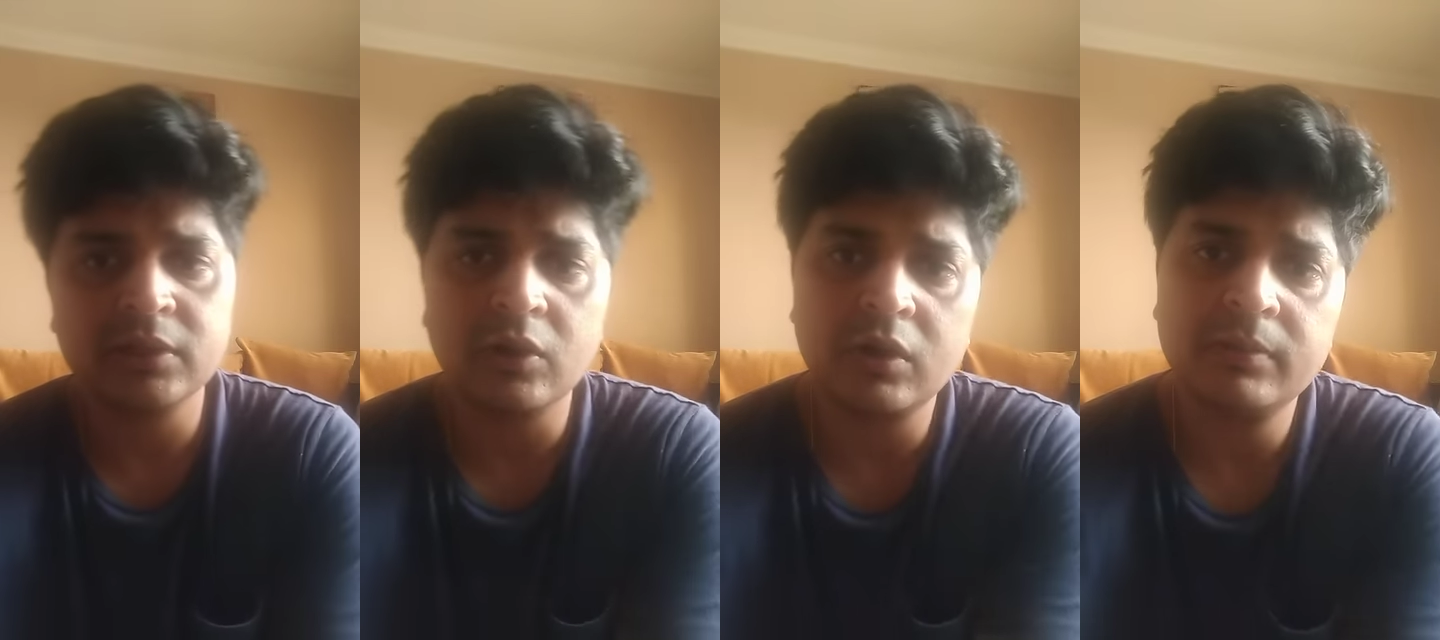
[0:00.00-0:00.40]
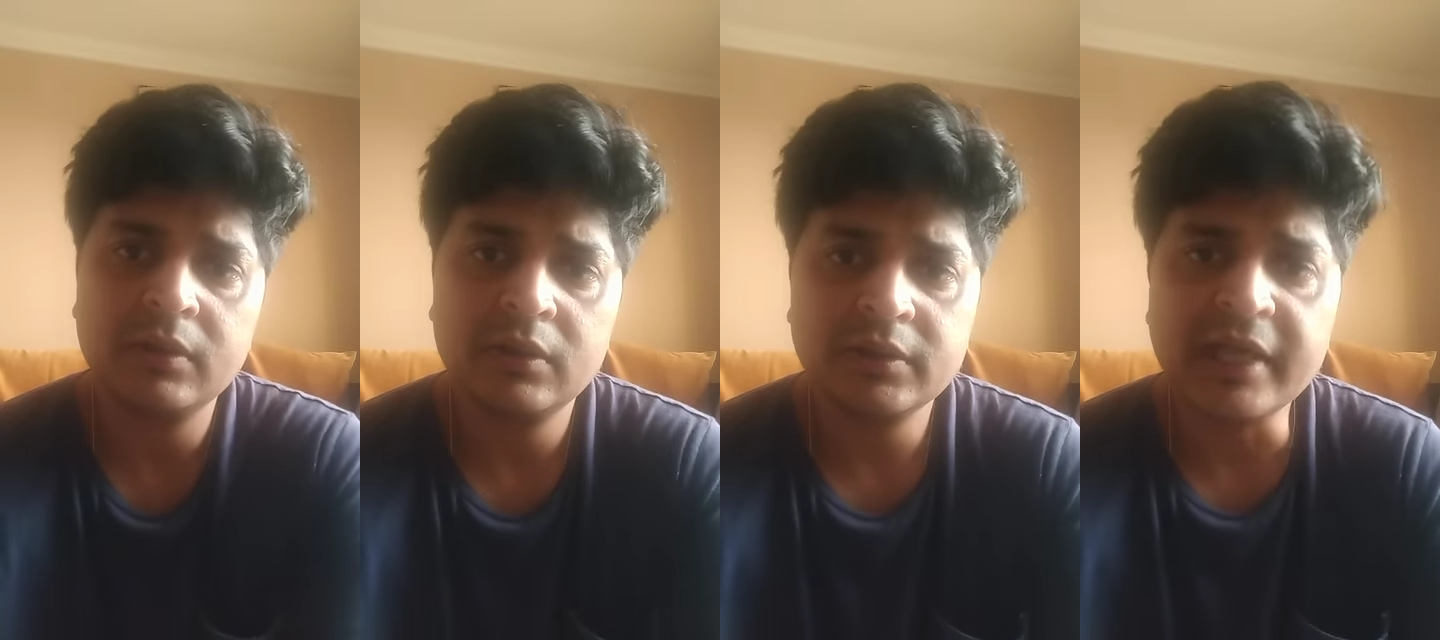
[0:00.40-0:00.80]
बताओ आप
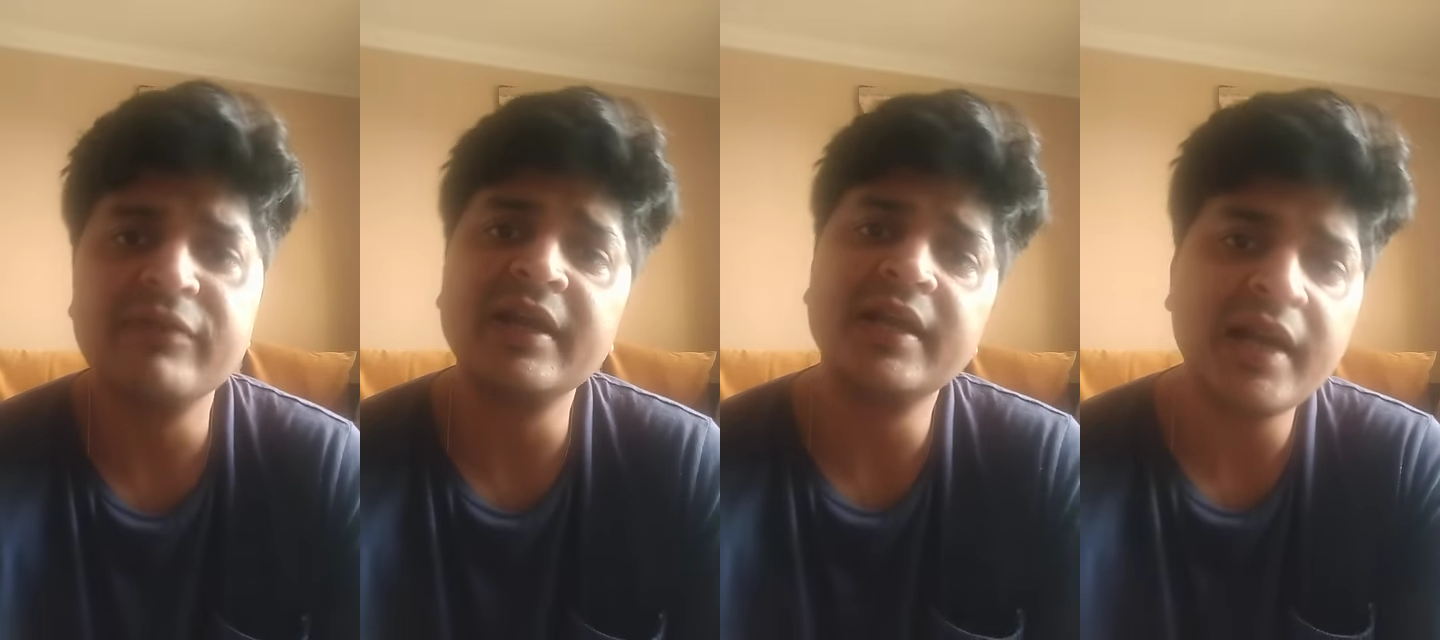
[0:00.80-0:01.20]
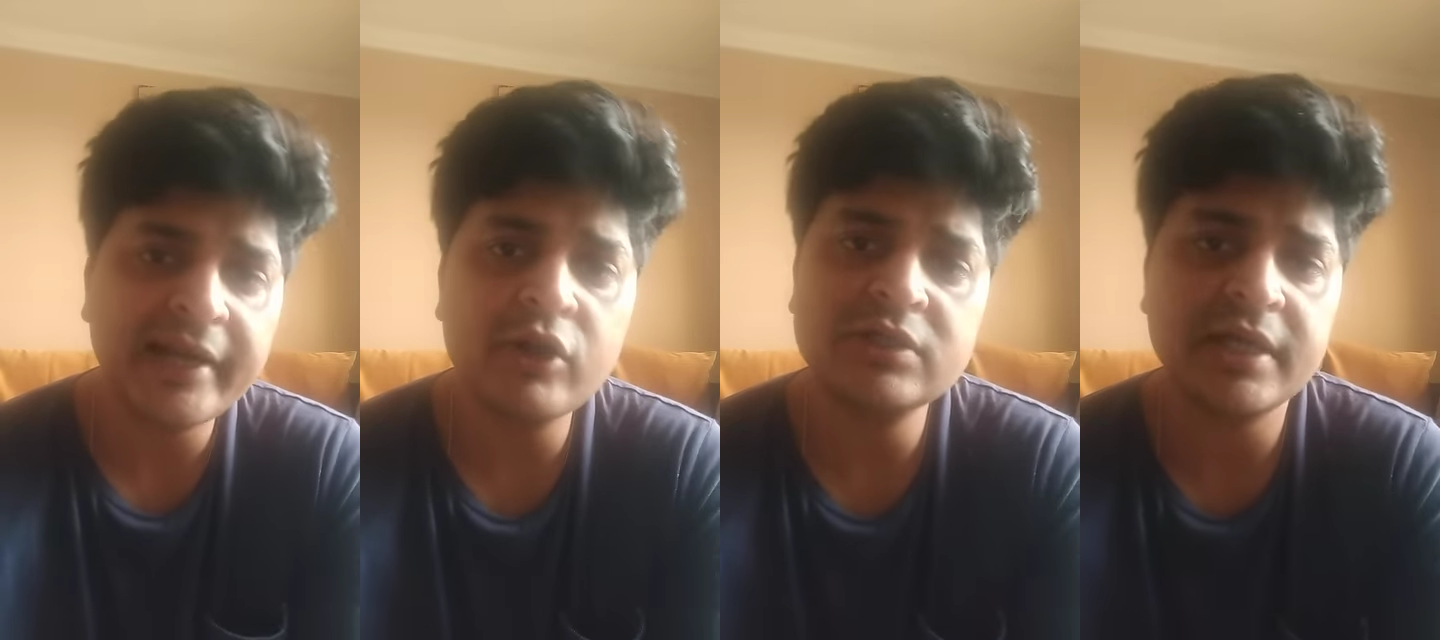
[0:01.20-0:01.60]
यही फ़र्क है ना
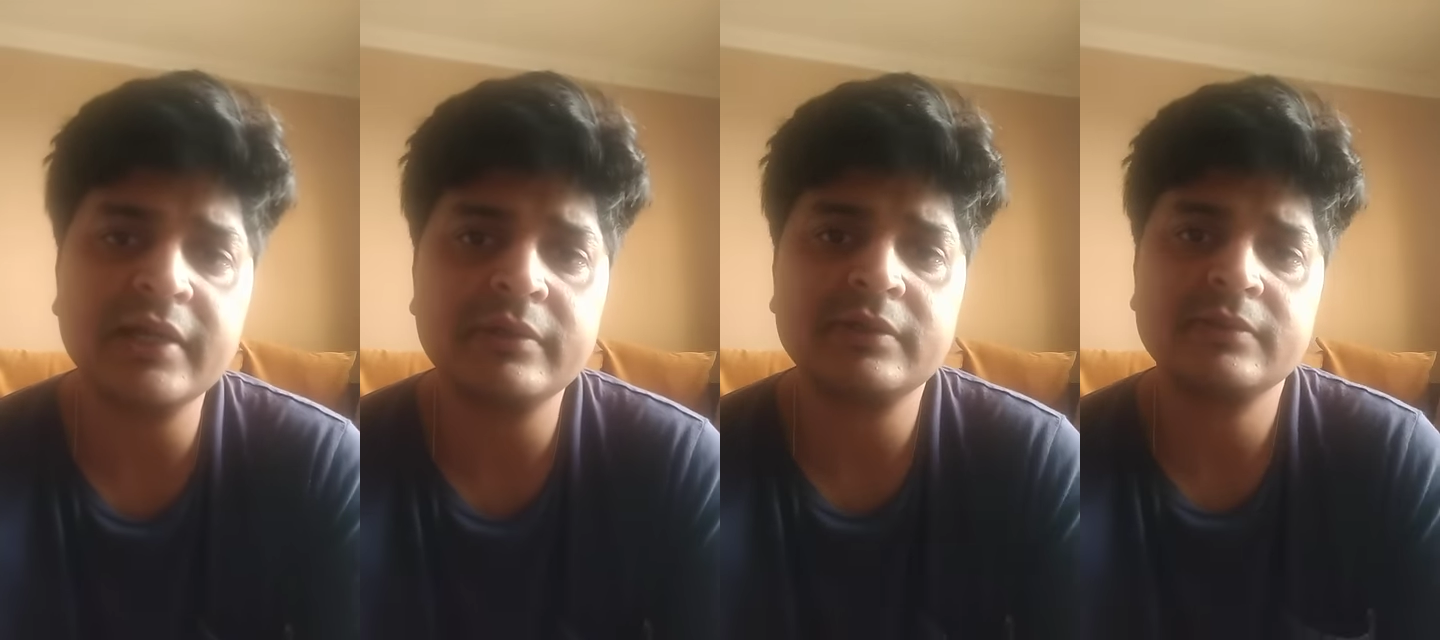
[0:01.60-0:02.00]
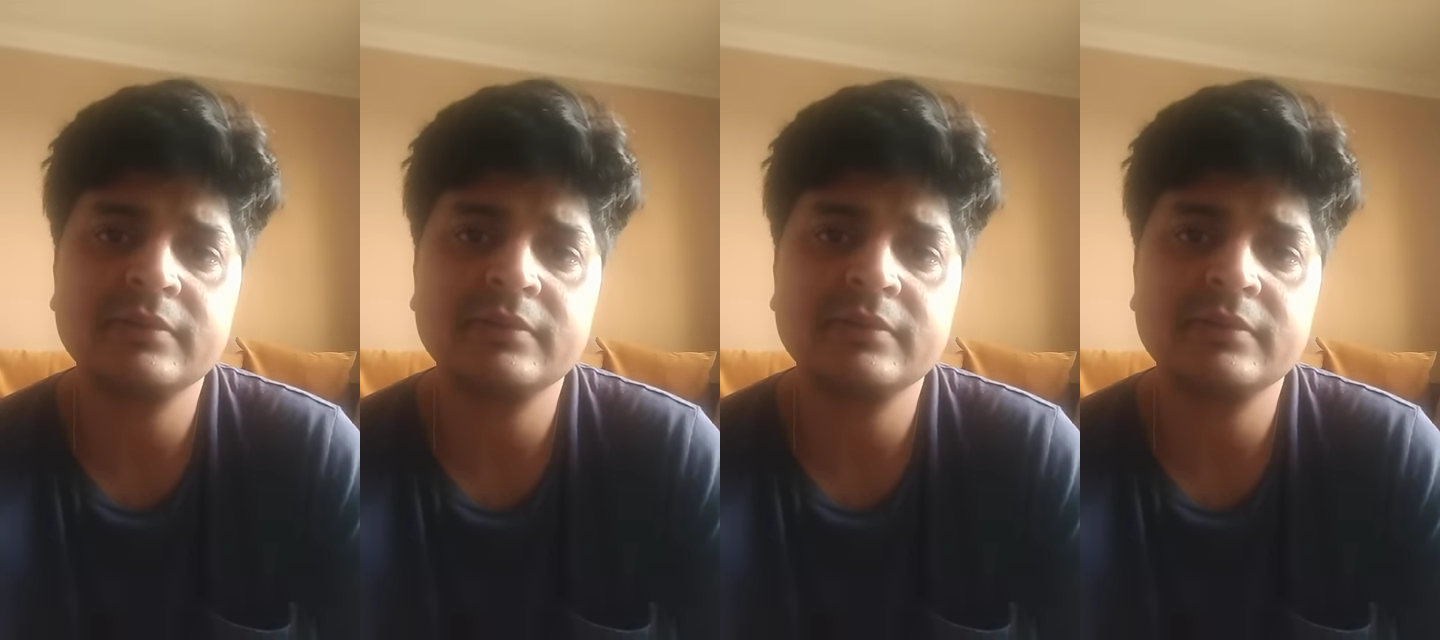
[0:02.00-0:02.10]
इंडिया और चाइना में